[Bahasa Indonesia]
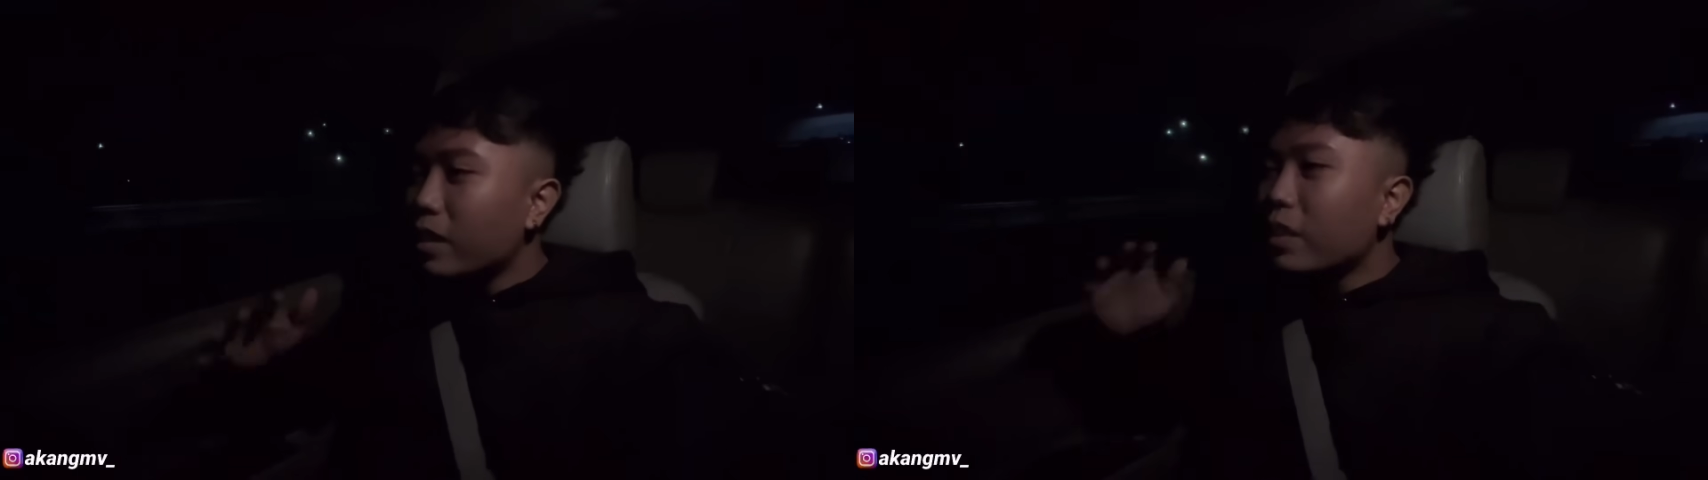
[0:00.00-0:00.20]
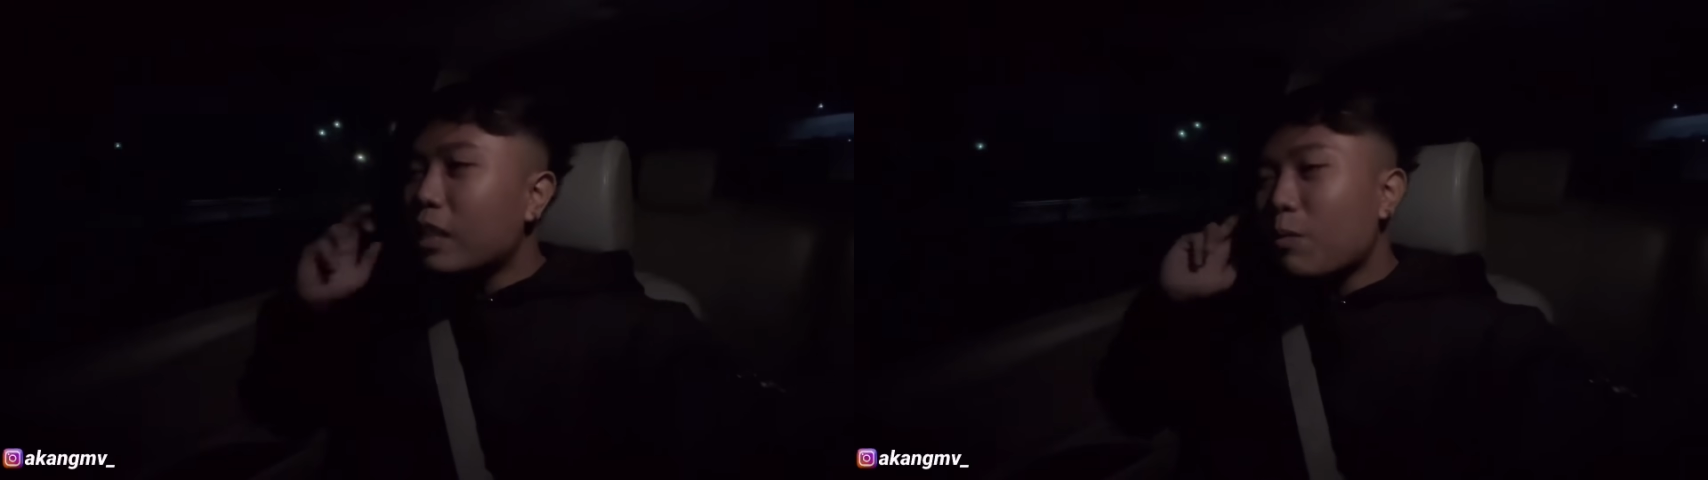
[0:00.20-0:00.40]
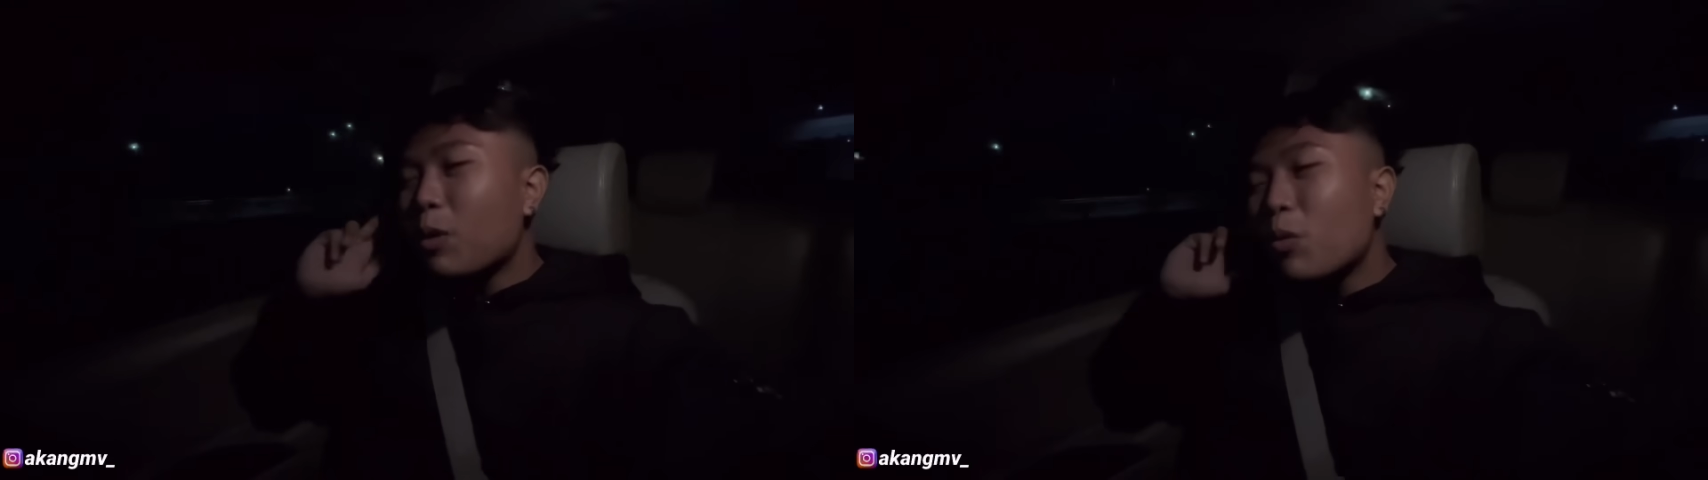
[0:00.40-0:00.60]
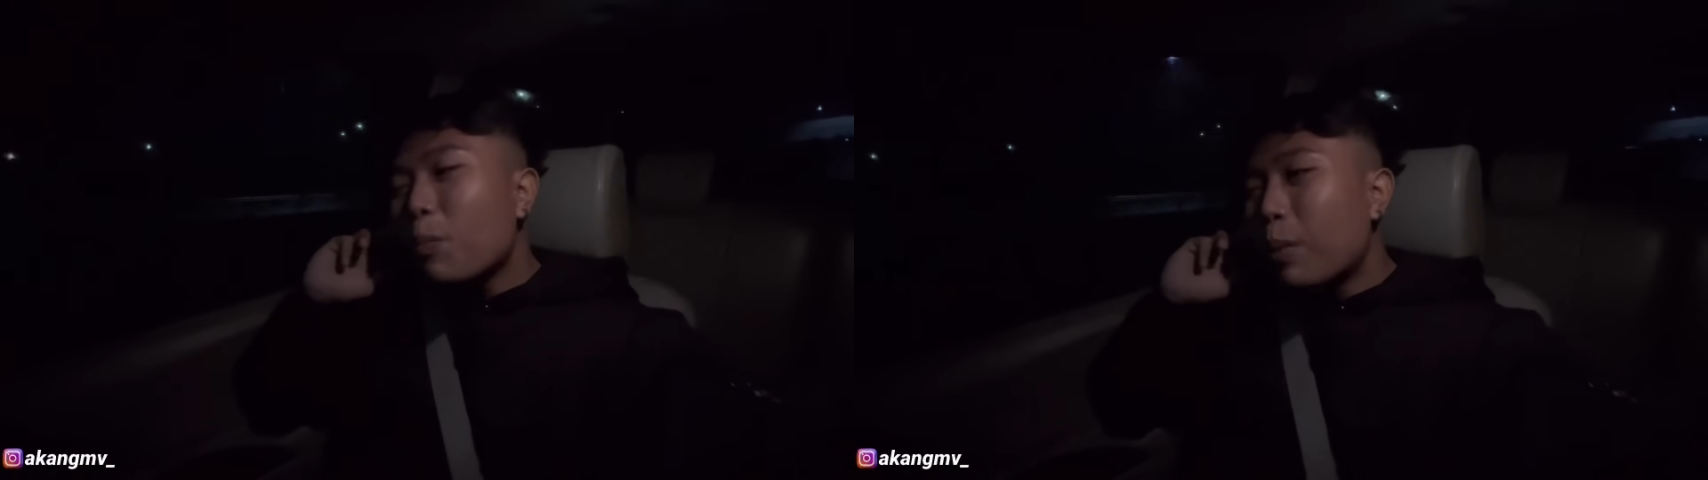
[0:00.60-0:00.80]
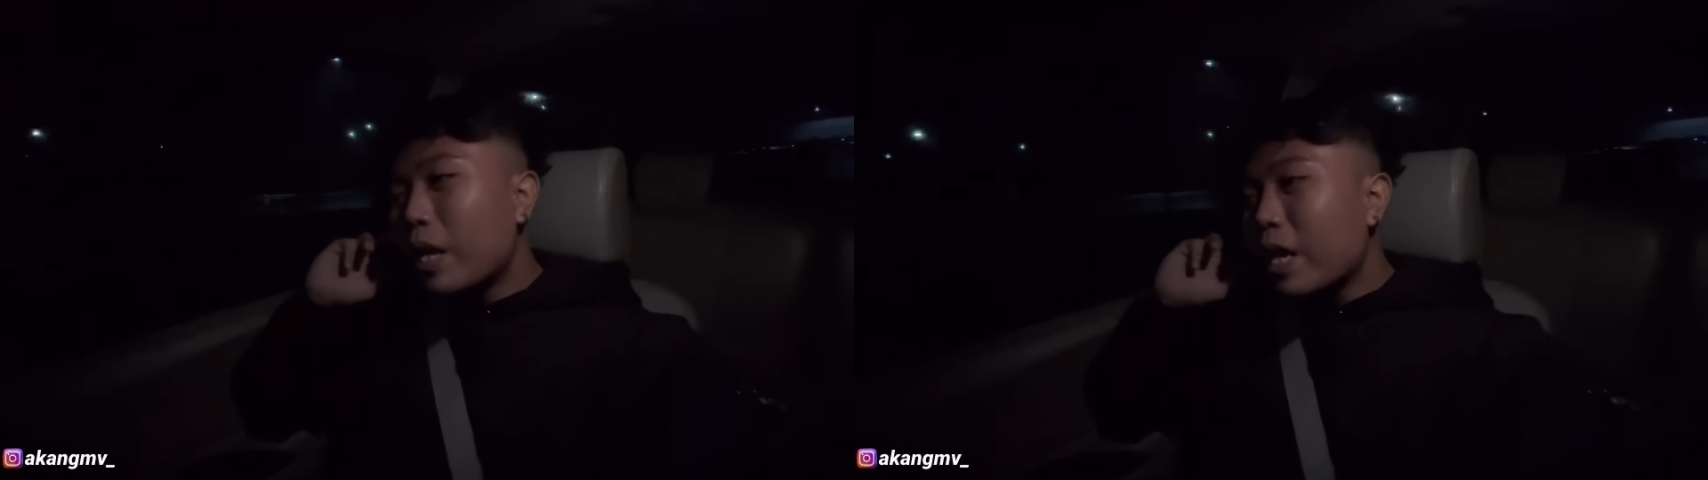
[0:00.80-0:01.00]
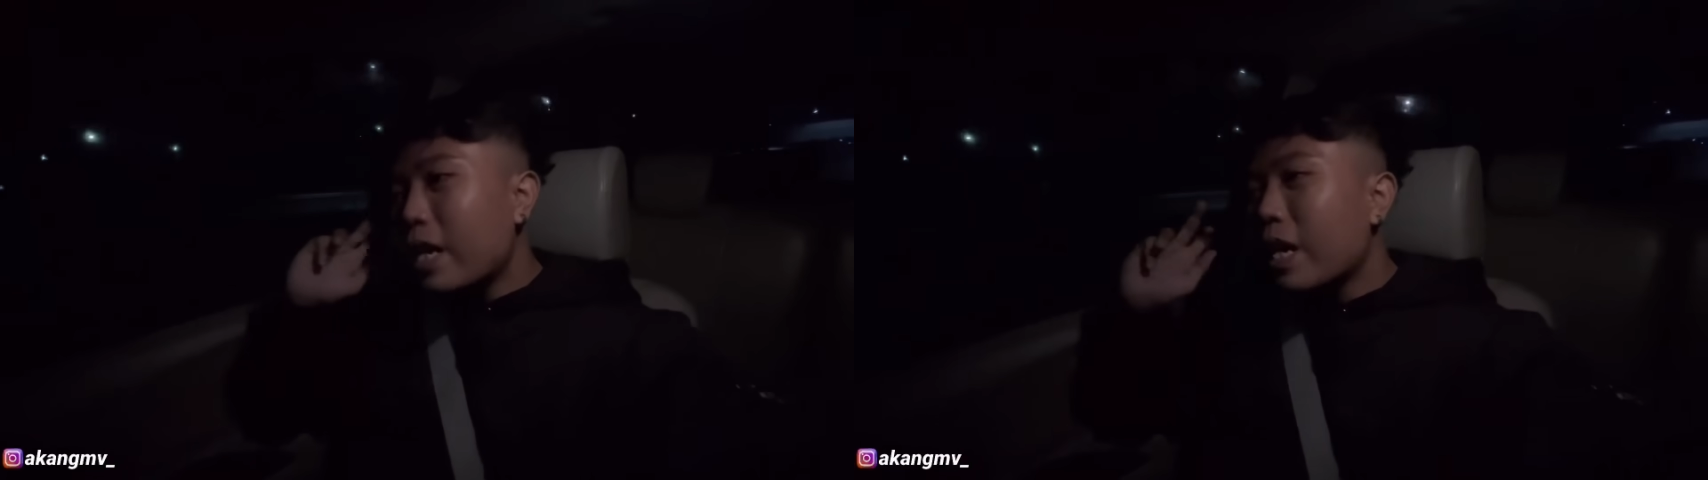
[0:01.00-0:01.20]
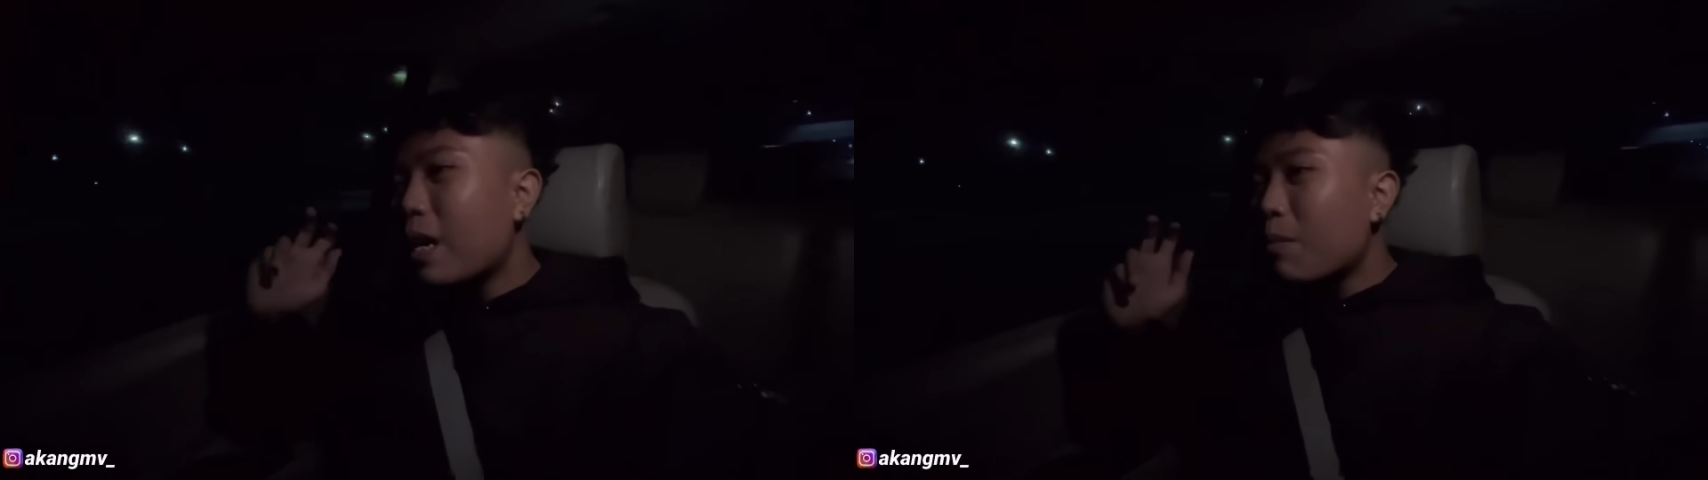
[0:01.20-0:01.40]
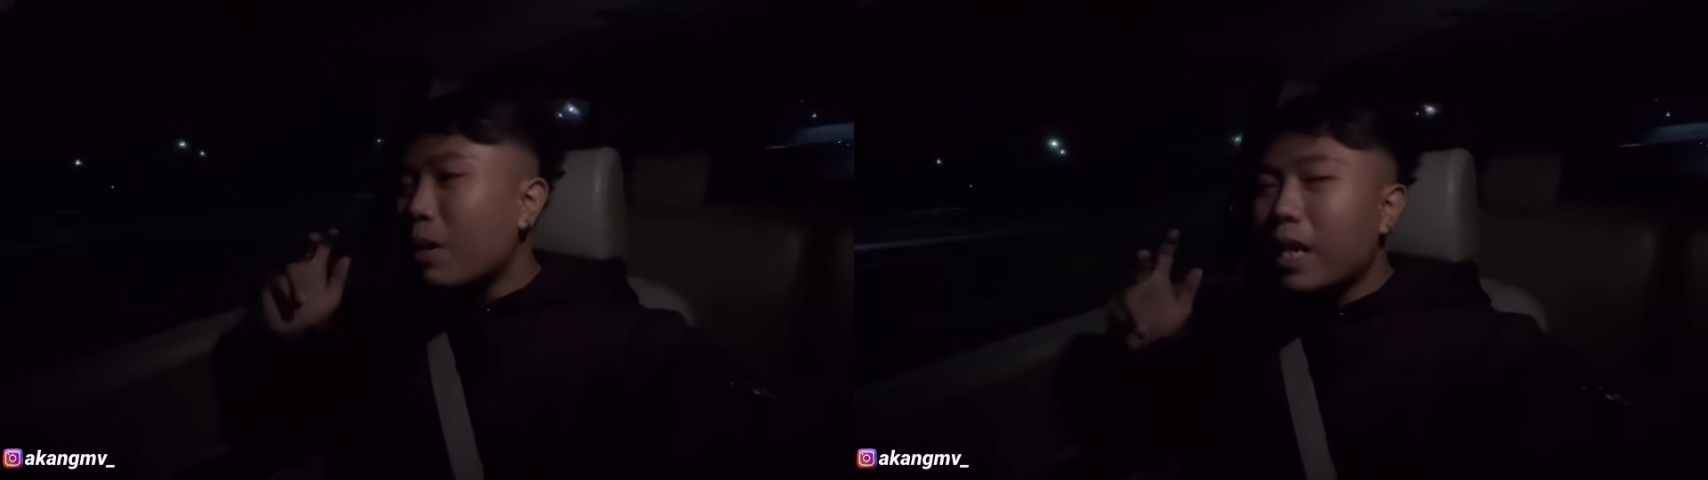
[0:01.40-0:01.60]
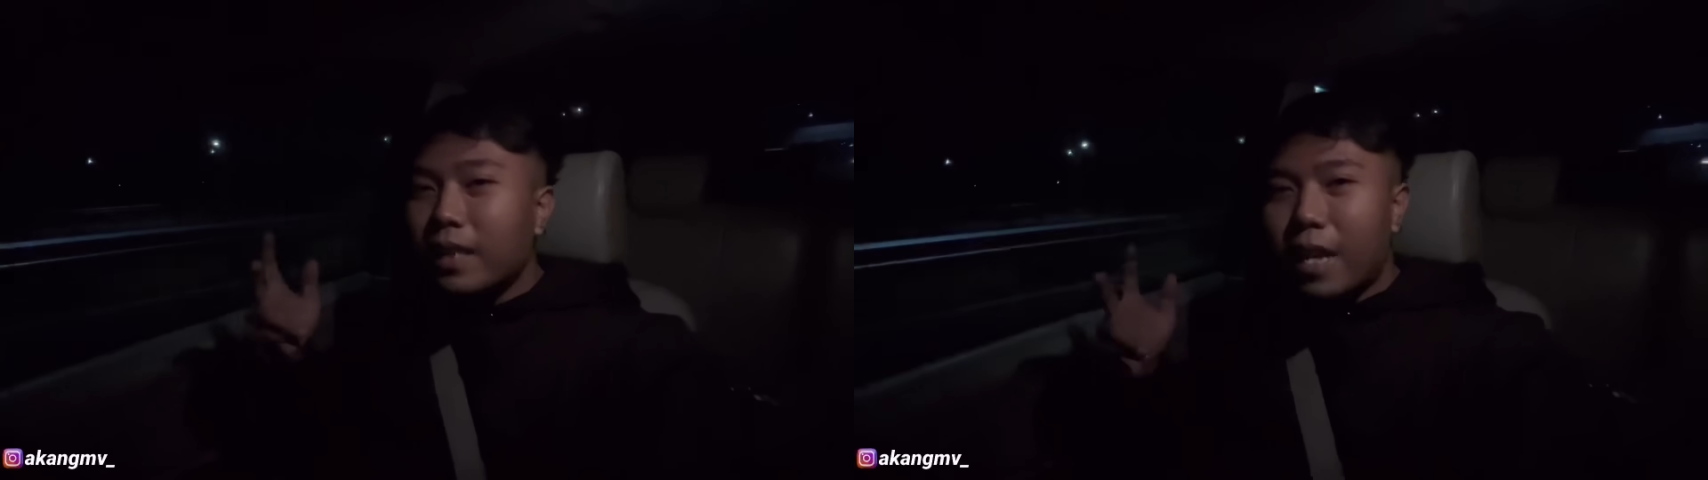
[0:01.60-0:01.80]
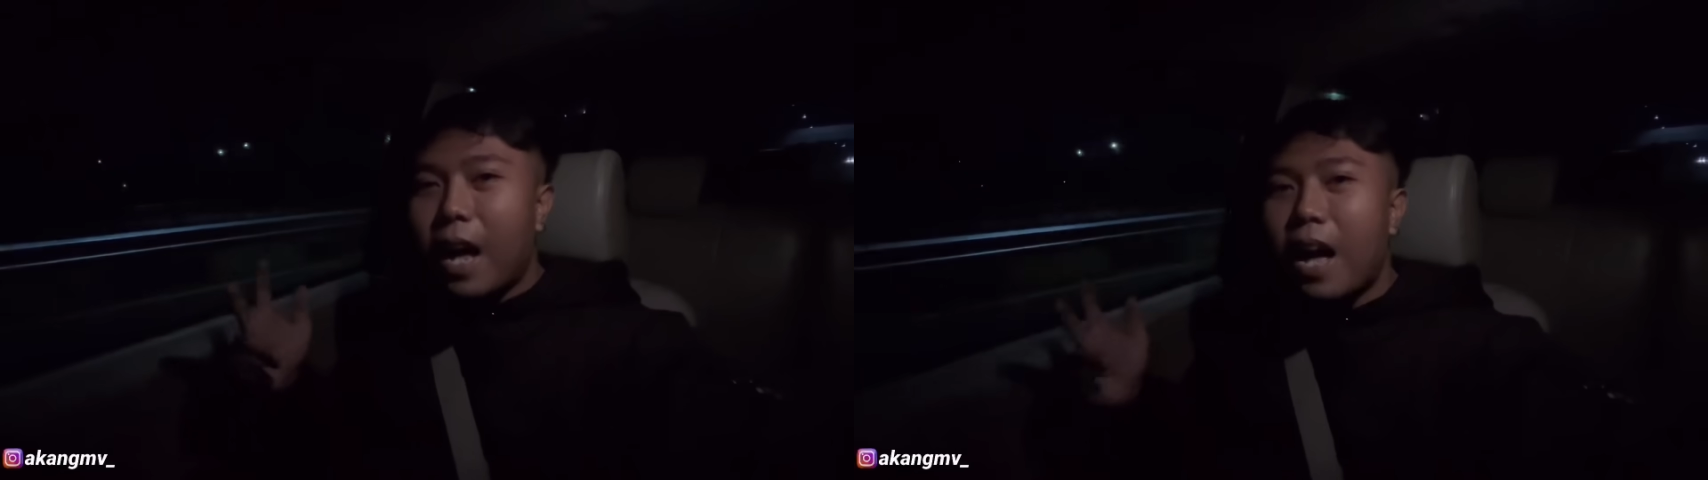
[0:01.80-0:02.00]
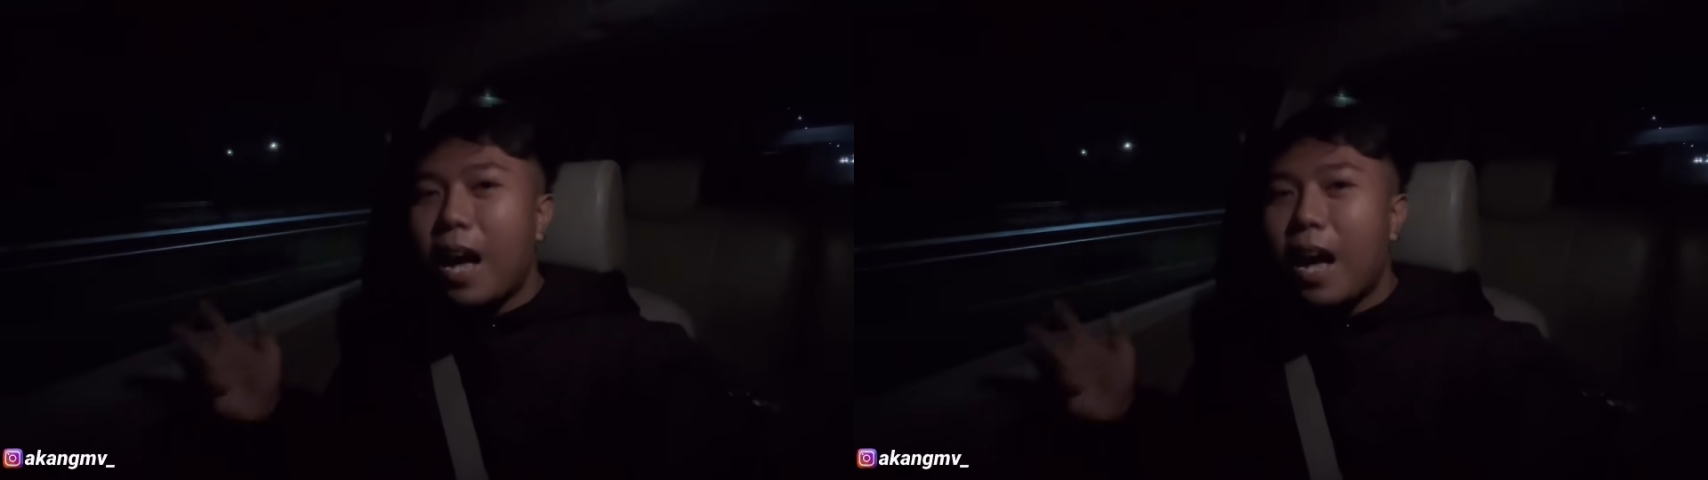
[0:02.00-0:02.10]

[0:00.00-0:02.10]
he sama kuping kayak berasa ada